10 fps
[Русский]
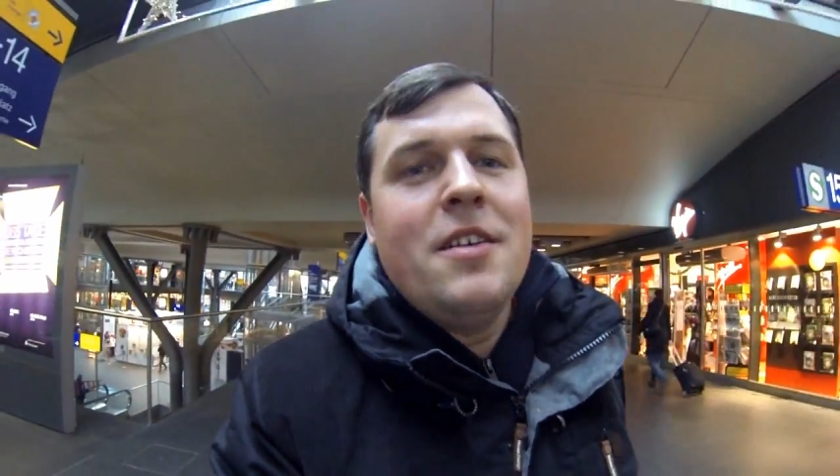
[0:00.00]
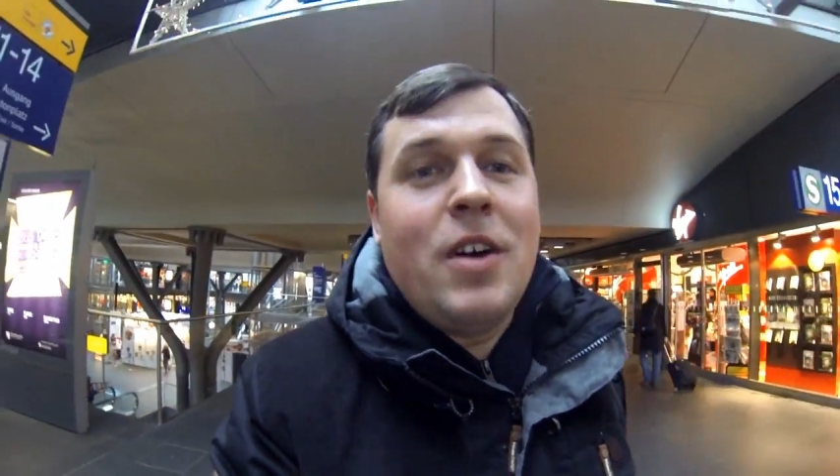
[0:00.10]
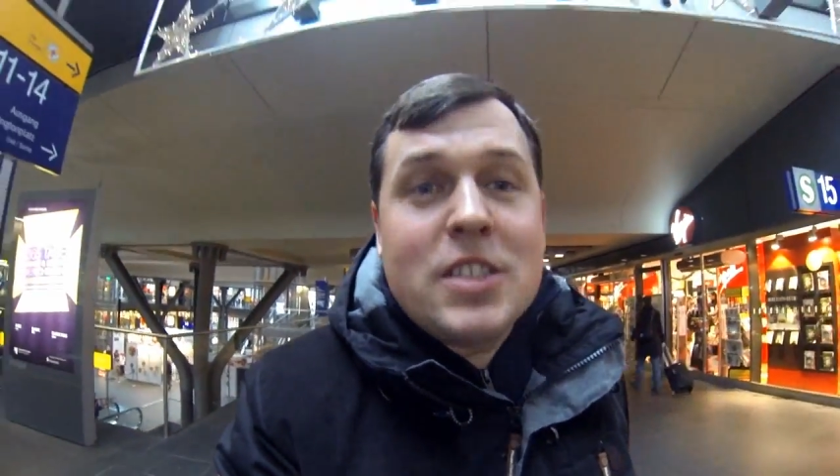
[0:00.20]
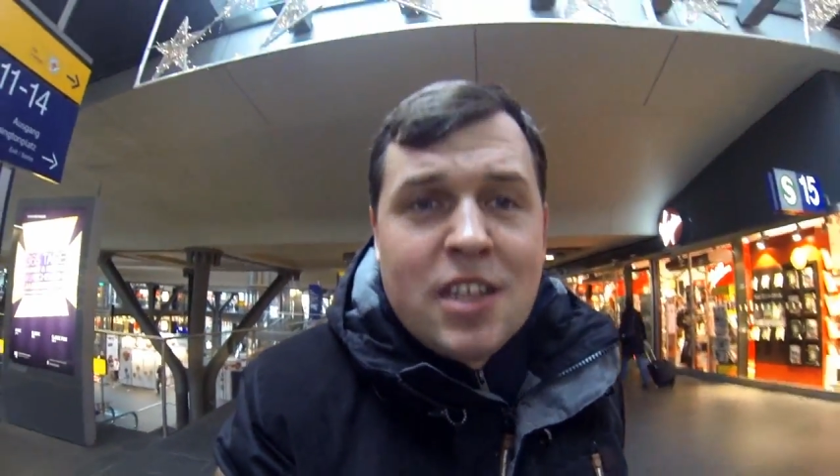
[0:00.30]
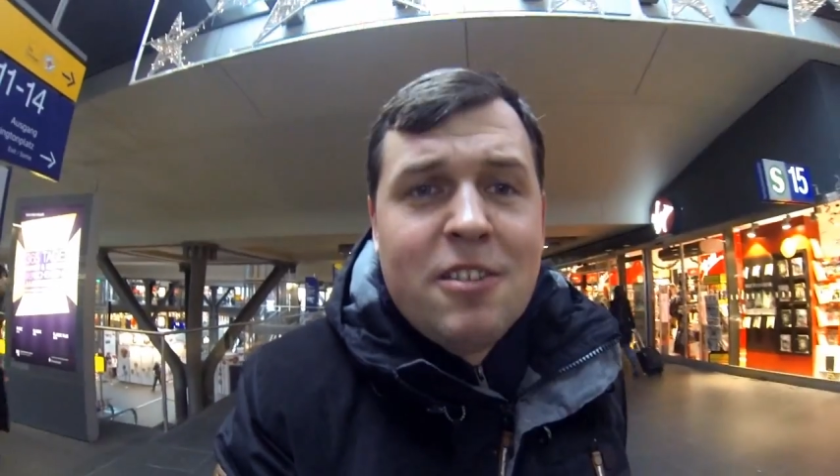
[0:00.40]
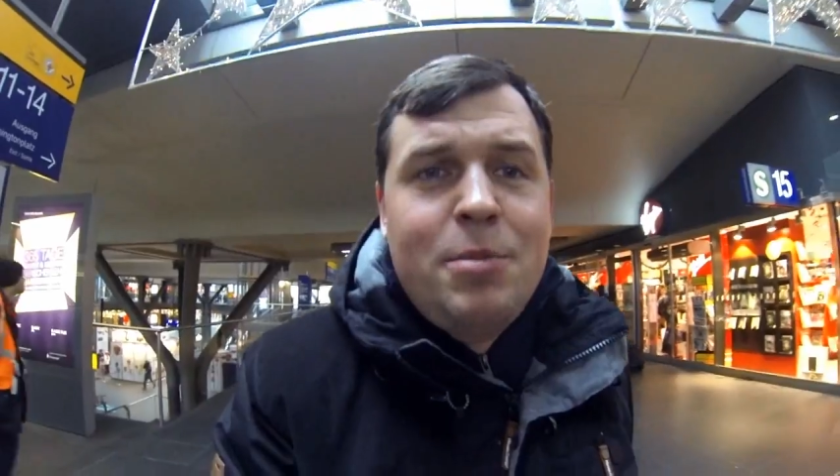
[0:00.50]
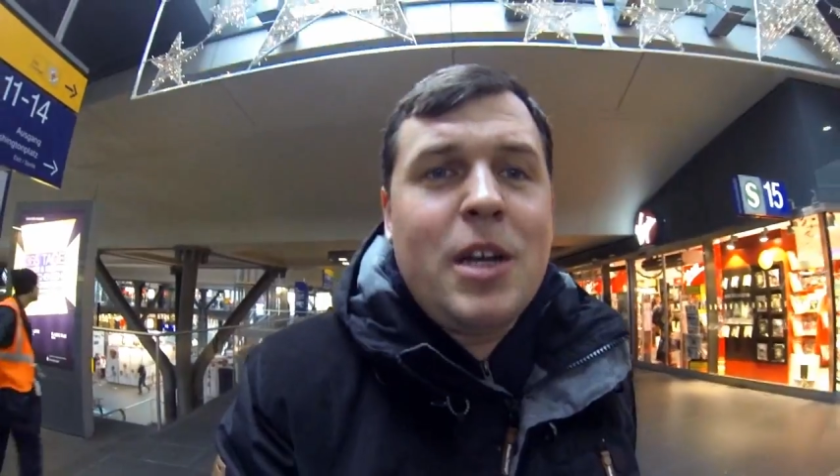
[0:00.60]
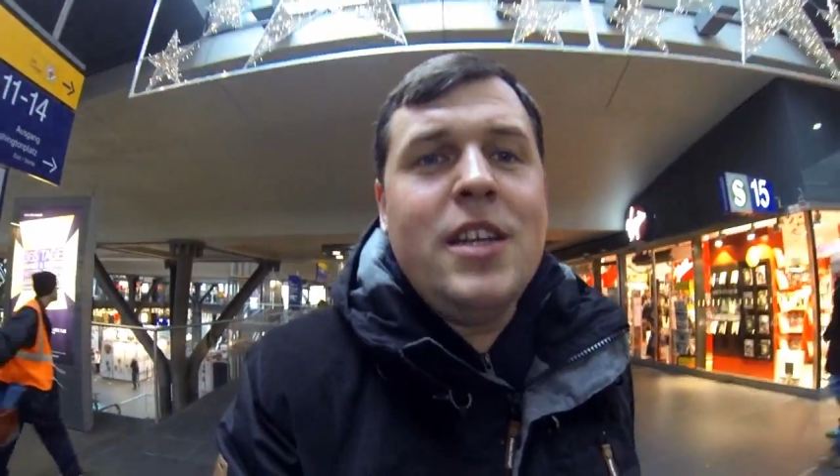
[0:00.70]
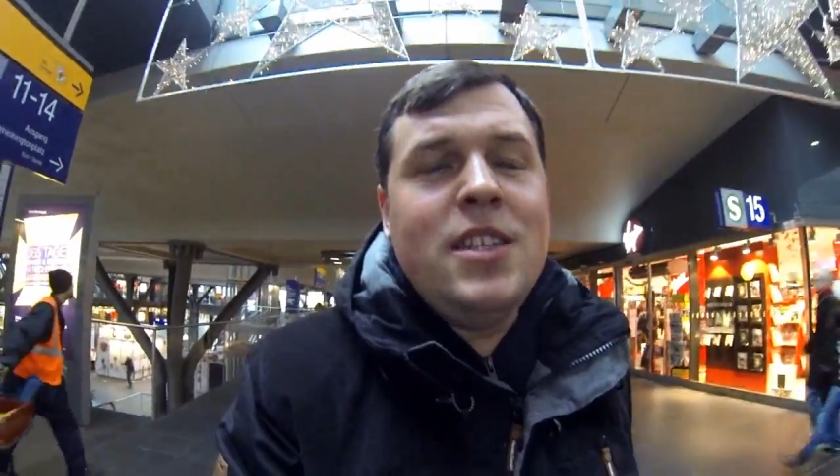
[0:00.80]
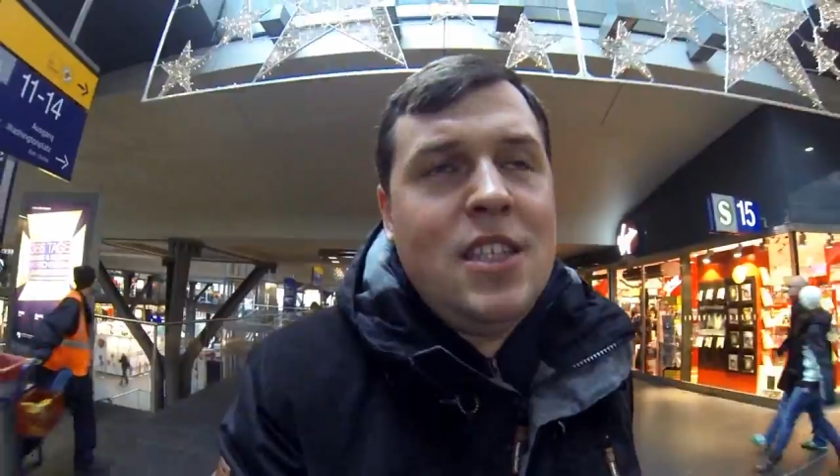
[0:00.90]
Вокзалов в
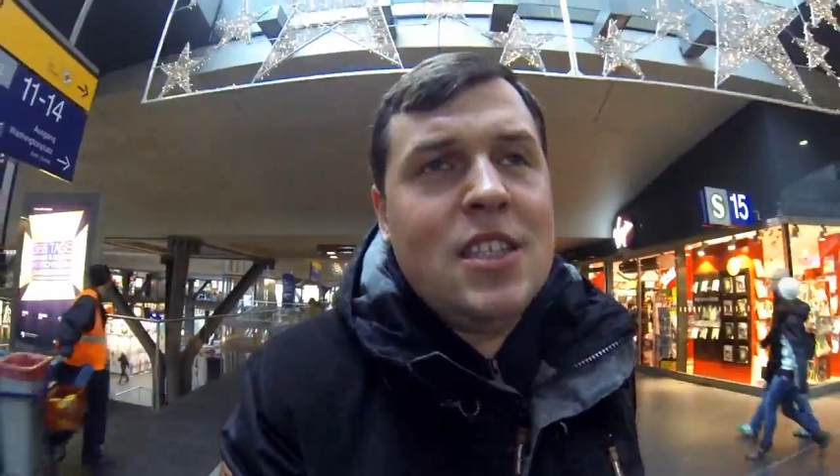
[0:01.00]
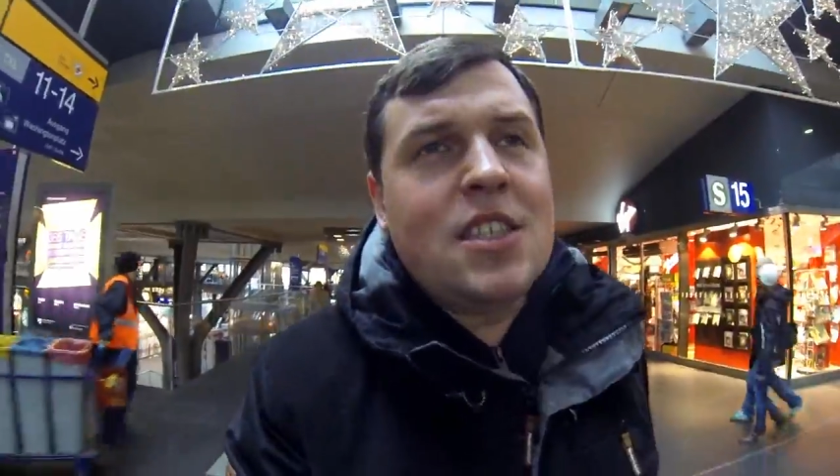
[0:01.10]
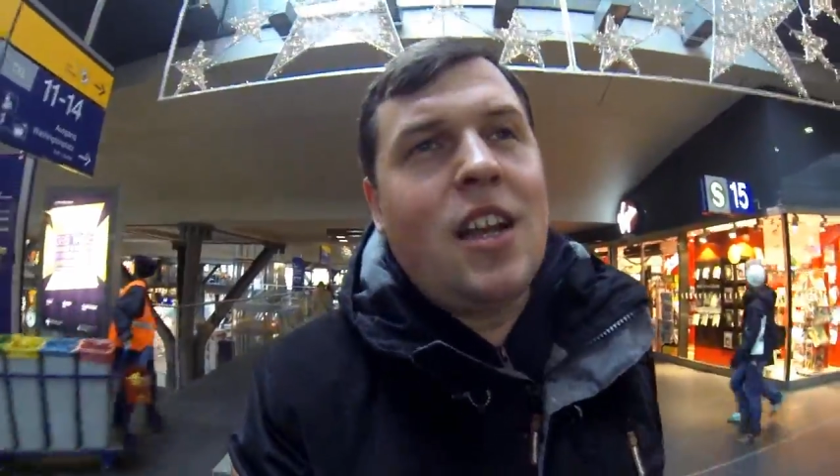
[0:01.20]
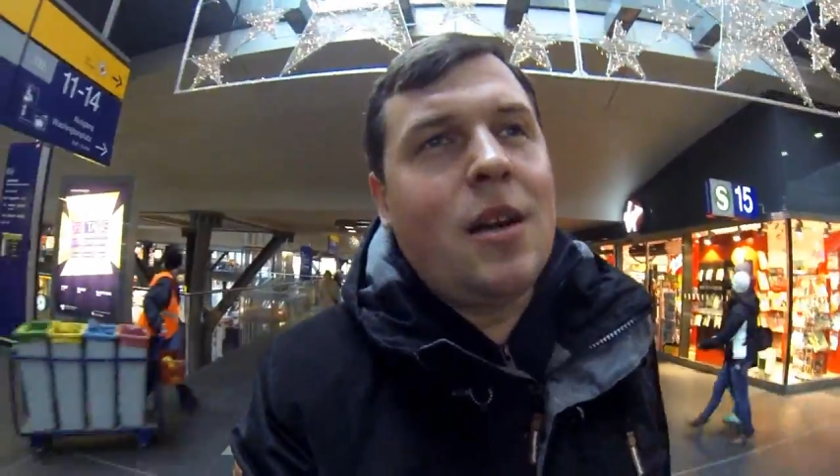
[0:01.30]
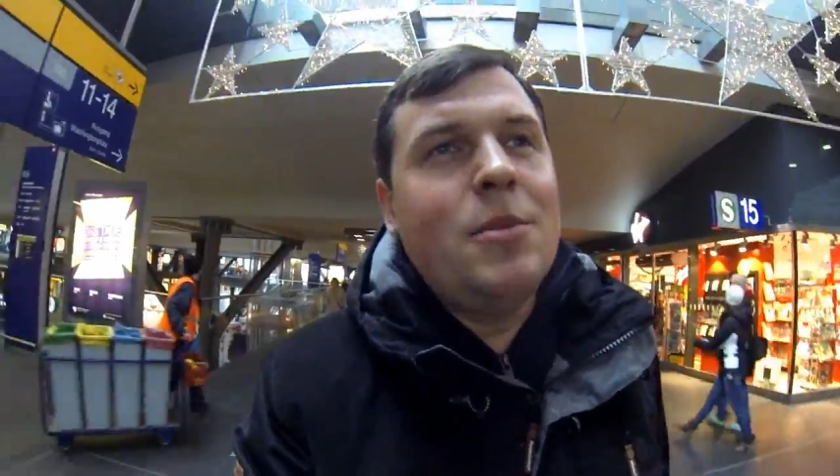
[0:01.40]
Берлине несколько,